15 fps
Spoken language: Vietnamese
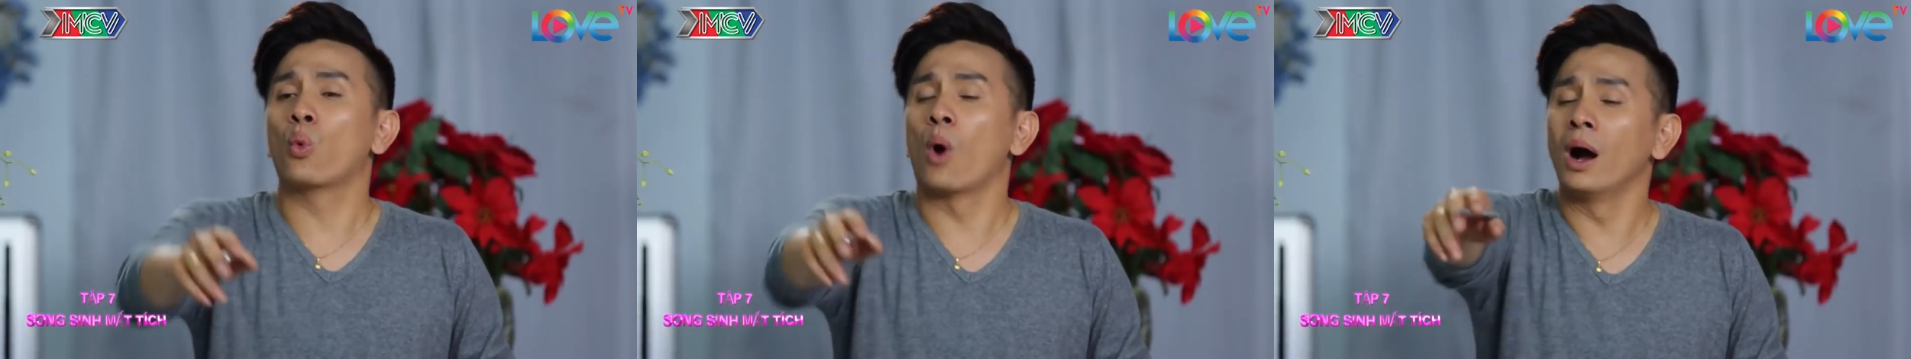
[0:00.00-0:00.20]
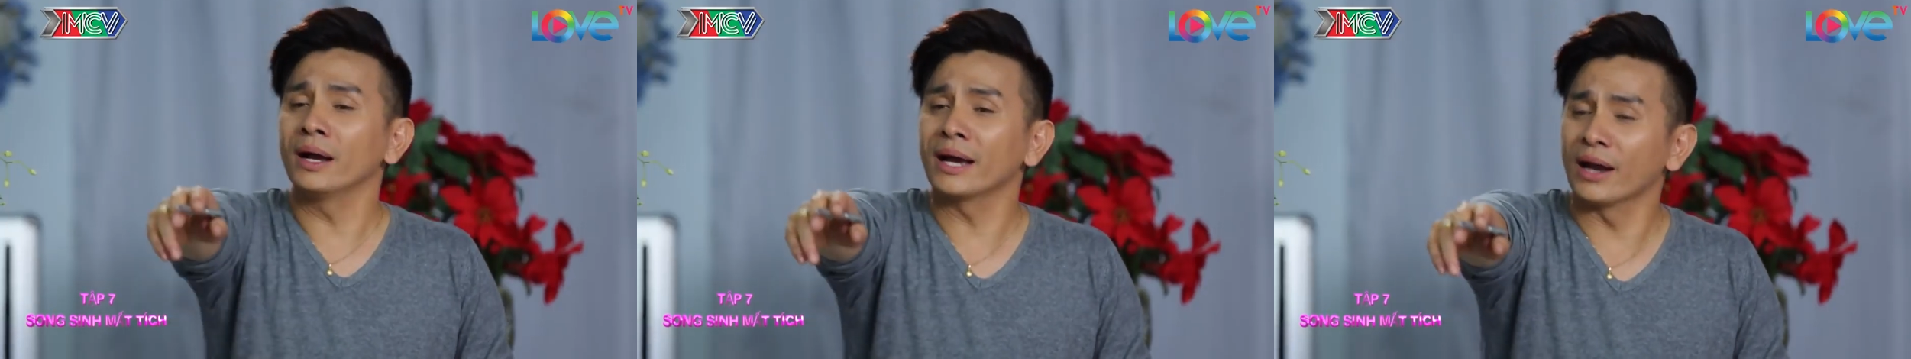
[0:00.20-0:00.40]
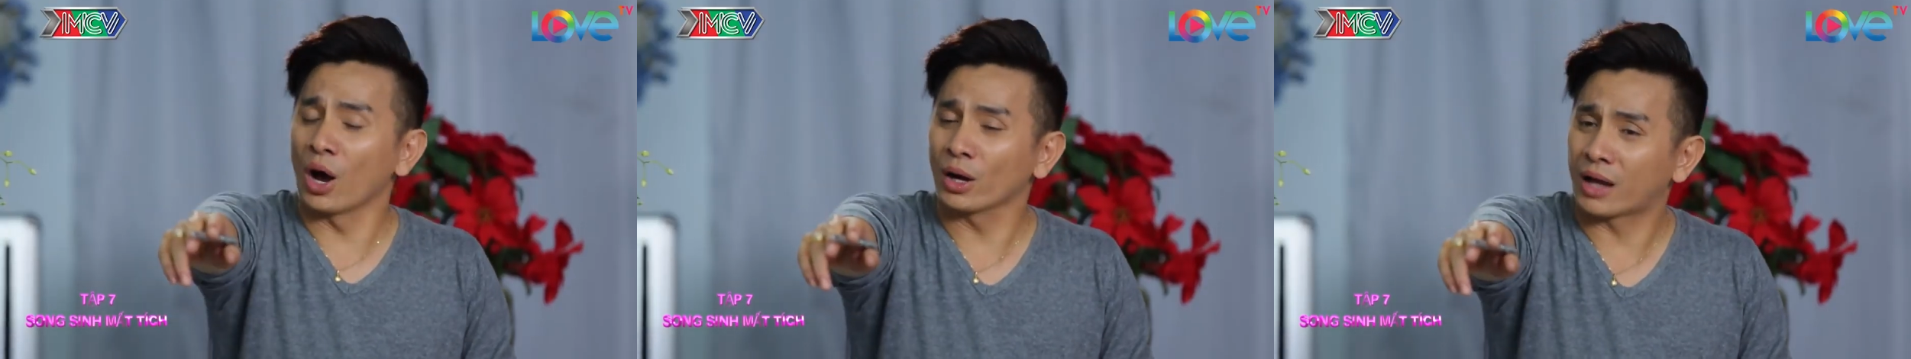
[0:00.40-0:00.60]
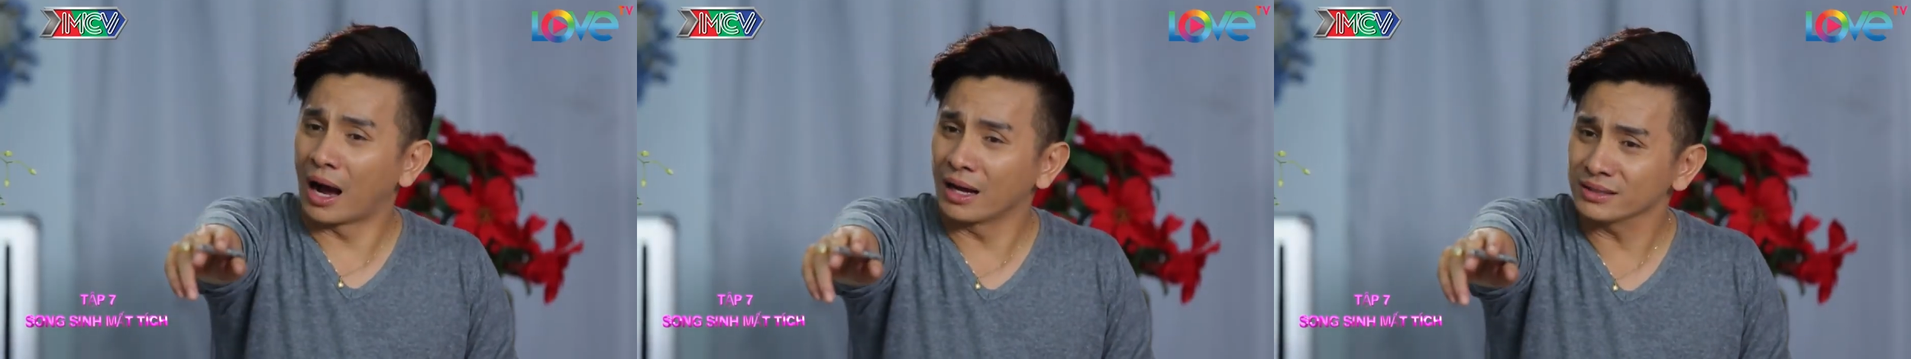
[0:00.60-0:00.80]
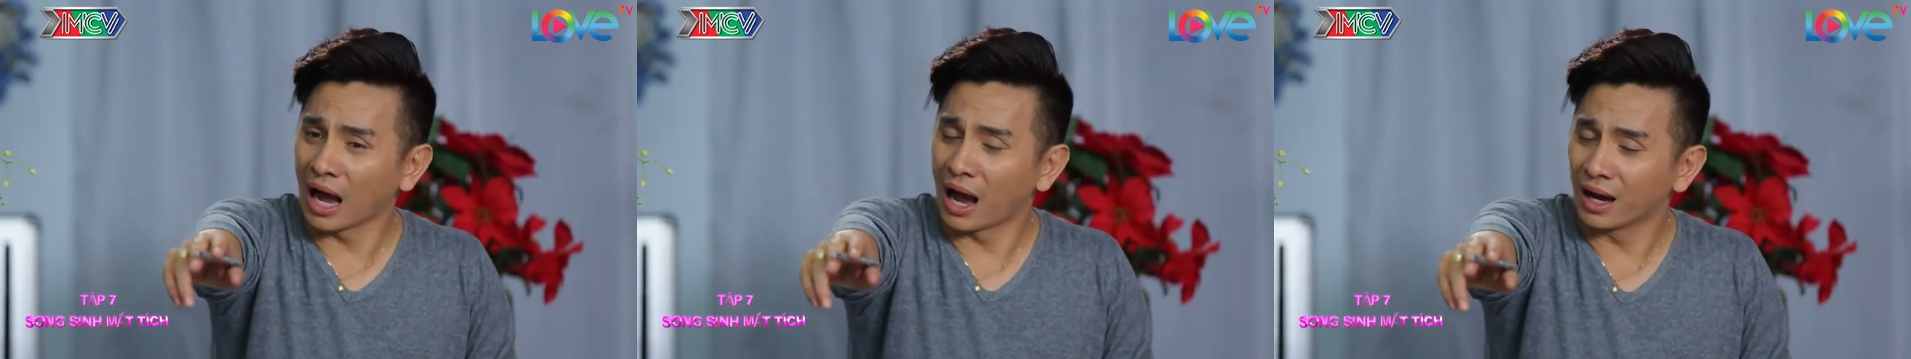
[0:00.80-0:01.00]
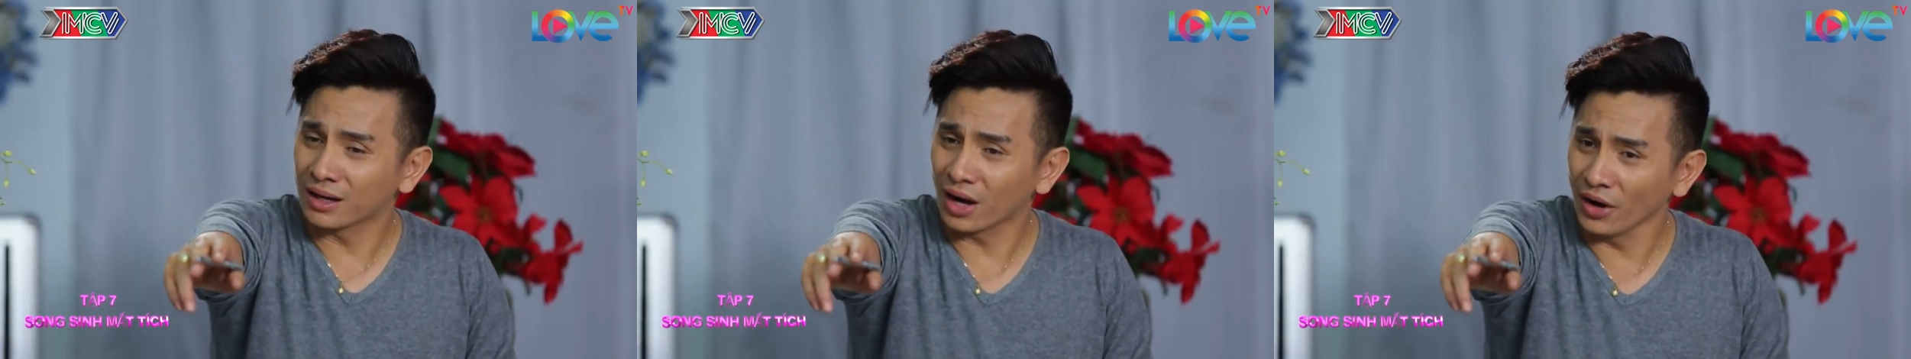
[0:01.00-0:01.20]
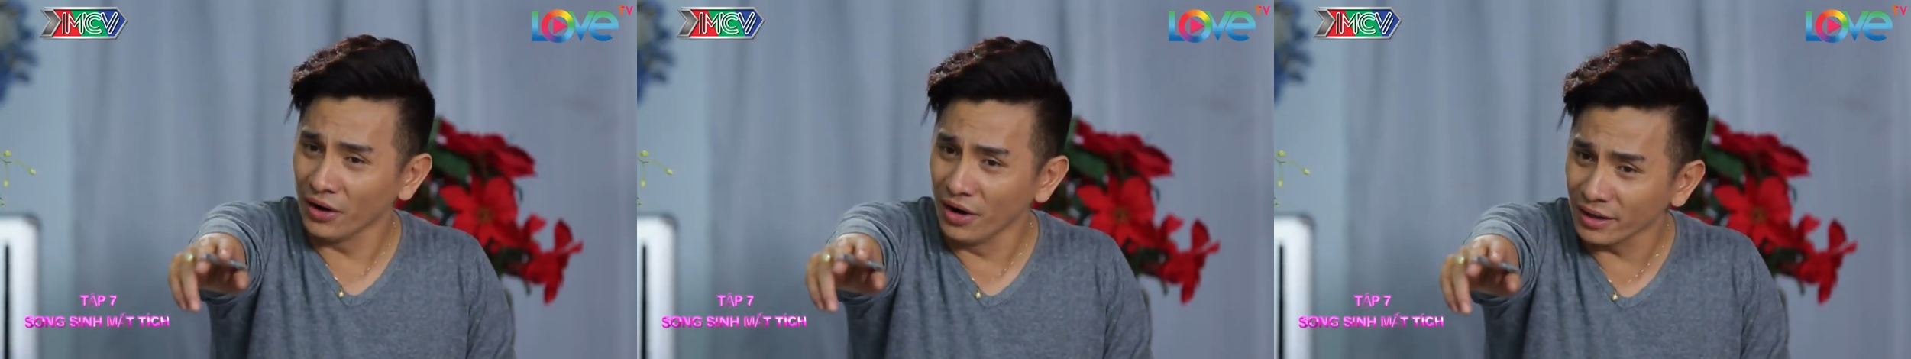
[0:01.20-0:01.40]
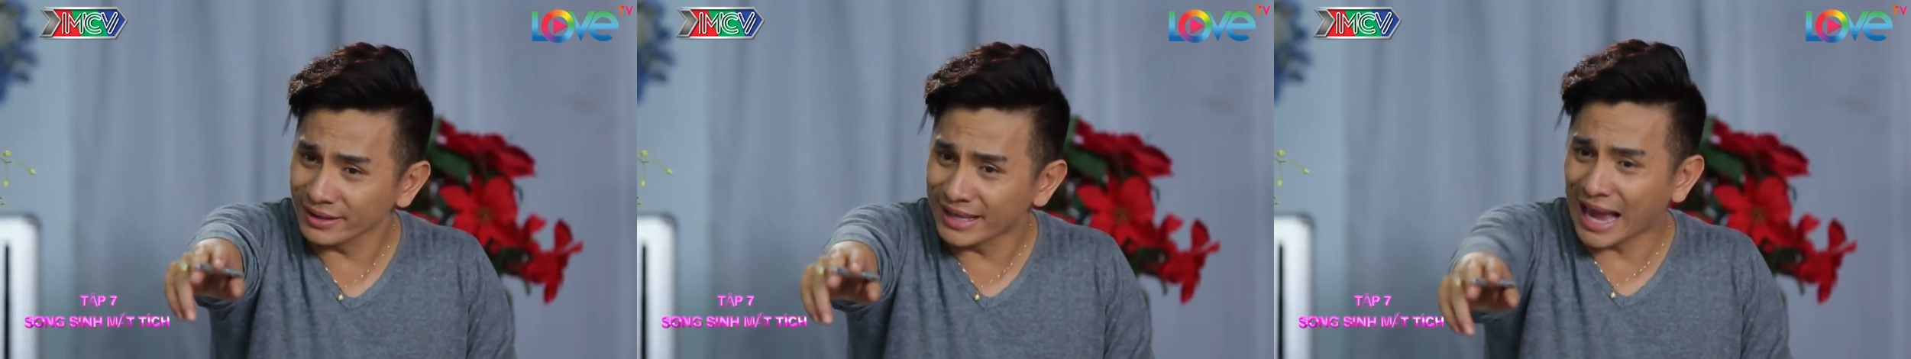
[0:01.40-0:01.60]
quấn cái đó cẩn thận đó nó
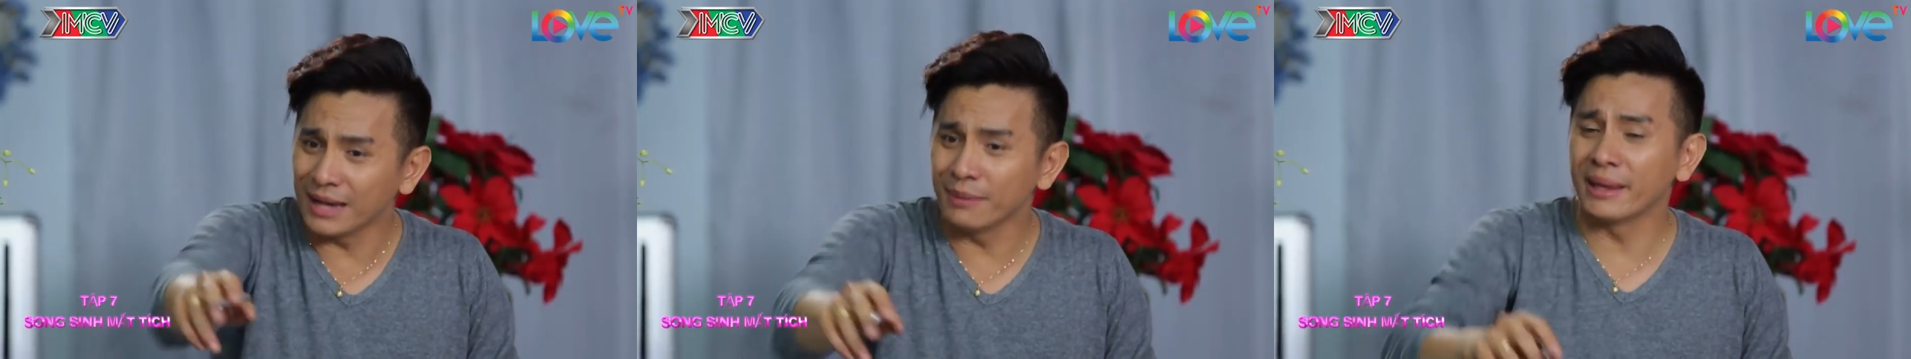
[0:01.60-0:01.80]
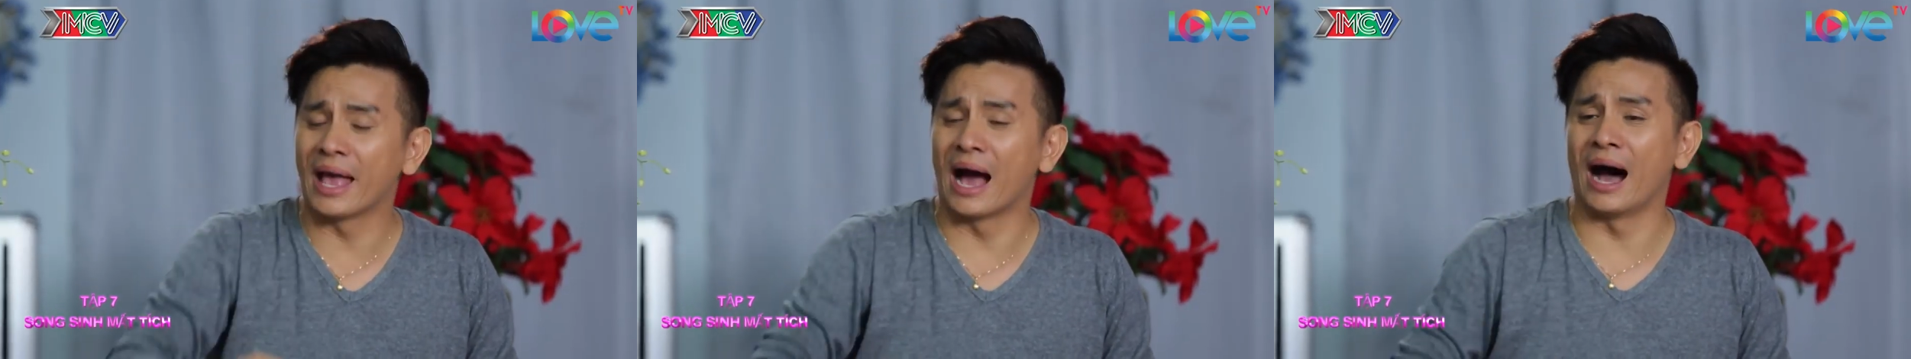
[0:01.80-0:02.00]
đứt dây bây